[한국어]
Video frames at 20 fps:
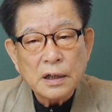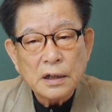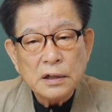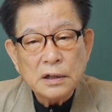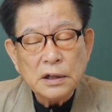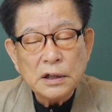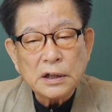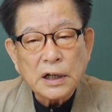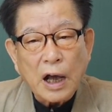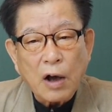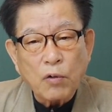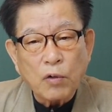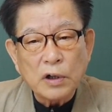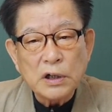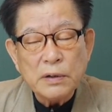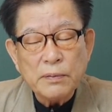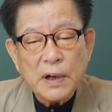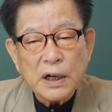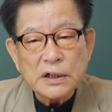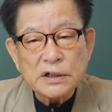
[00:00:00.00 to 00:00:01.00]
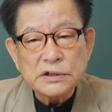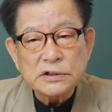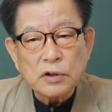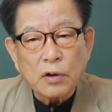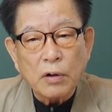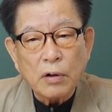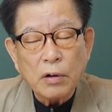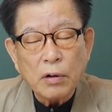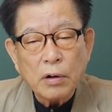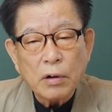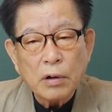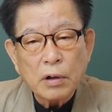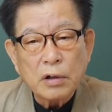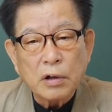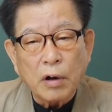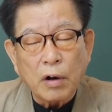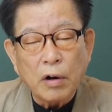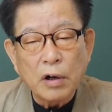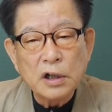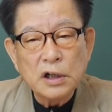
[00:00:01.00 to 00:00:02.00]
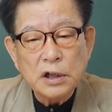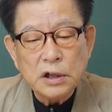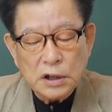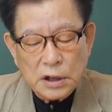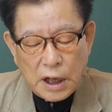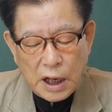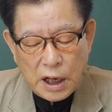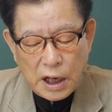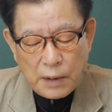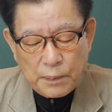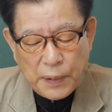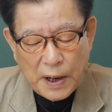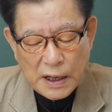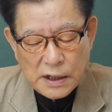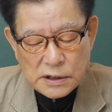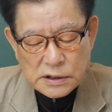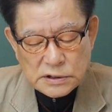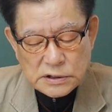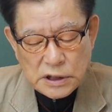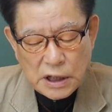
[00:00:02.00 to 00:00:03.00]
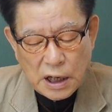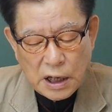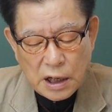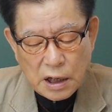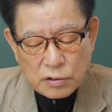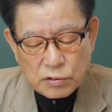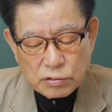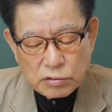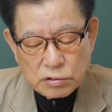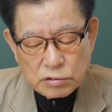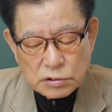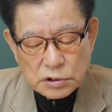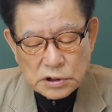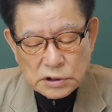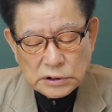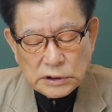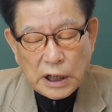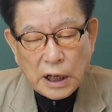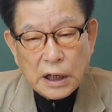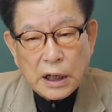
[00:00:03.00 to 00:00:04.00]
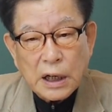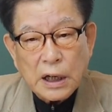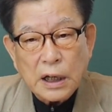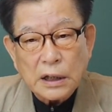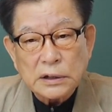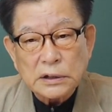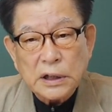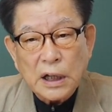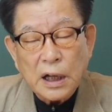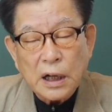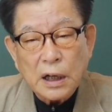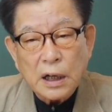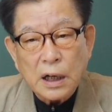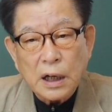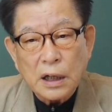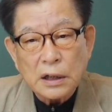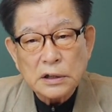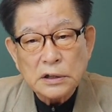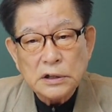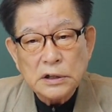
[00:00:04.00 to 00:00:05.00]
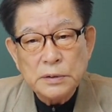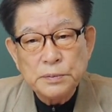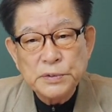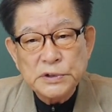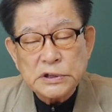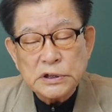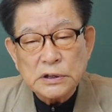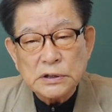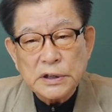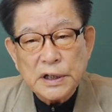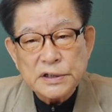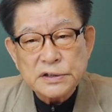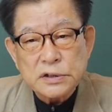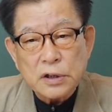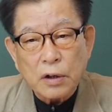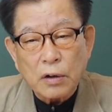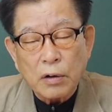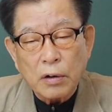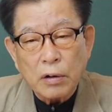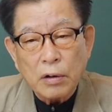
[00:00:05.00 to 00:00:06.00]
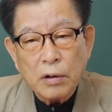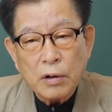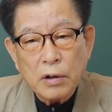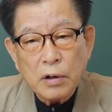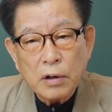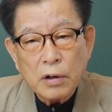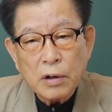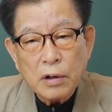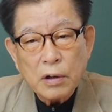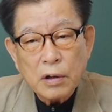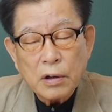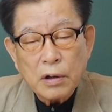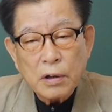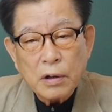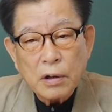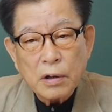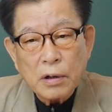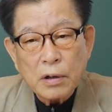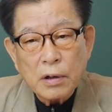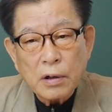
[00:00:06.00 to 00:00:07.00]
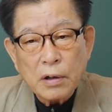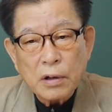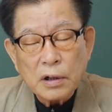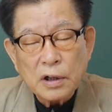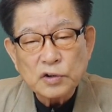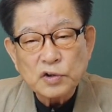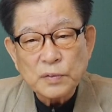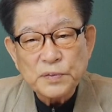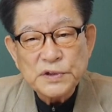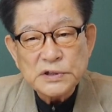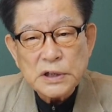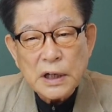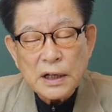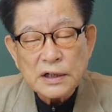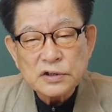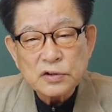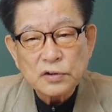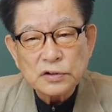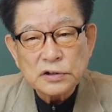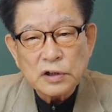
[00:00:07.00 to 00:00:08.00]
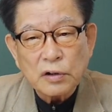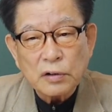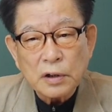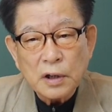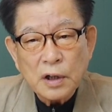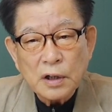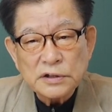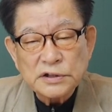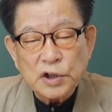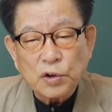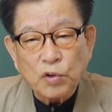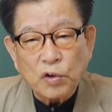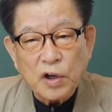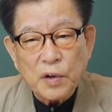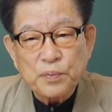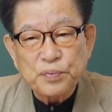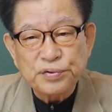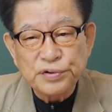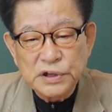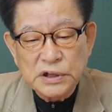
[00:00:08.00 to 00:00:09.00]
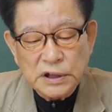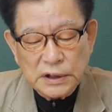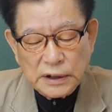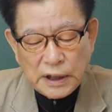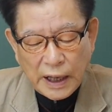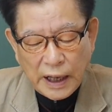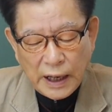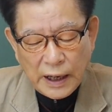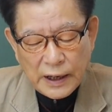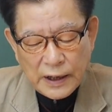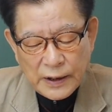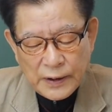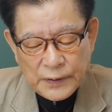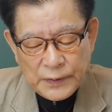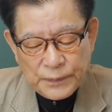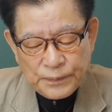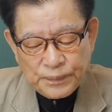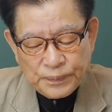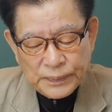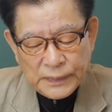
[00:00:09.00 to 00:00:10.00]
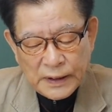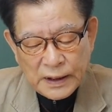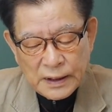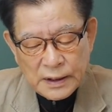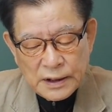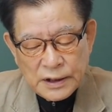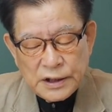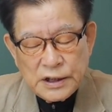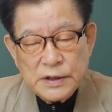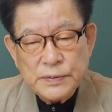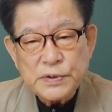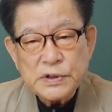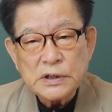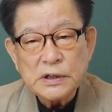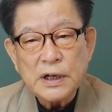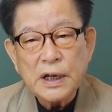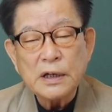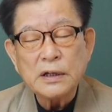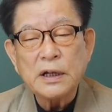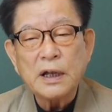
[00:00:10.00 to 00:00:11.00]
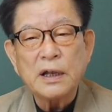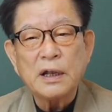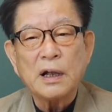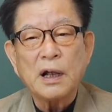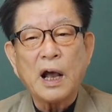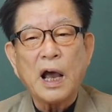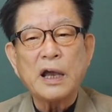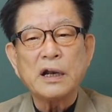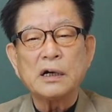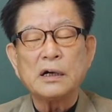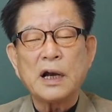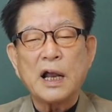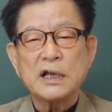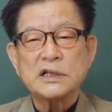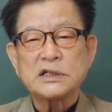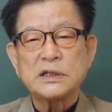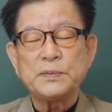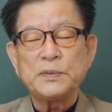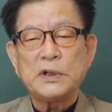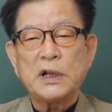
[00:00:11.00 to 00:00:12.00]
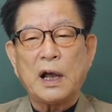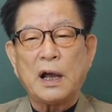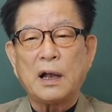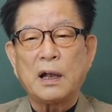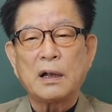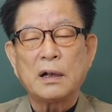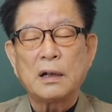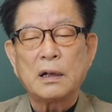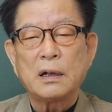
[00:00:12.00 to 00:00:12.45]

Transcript: 이 강원이 말이죠, 거인의 발자국을 따라갔다가 임신을 했어요. 그게 좀 이상하죠, 그죠? 제국의 부인인데 임신을 했는데 아이를 낳았습니다.